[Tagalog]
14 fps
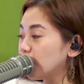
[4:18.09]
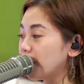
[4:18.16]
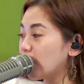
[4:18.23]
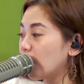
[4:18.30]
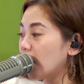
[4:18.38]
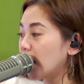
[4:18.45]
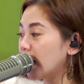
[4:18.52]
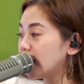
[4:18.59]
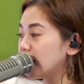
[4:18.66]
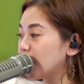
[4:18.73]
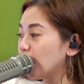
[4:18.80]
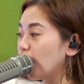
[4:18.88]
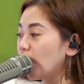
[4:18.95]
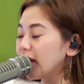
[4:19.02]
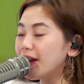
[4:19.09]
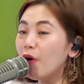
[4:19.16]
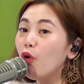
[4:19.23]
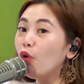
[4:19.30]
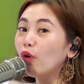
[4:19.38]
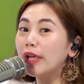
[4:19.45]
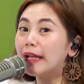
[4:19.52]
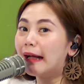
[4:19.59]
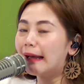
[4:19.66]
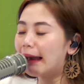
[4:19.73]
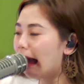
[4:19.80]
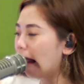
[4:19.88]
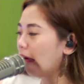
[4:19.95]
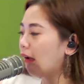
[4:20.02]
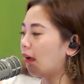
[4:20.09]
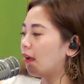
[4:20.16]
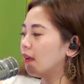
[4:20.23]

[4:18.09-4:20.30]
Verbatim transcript: meron kang ganyan, o kaya okay ka lang.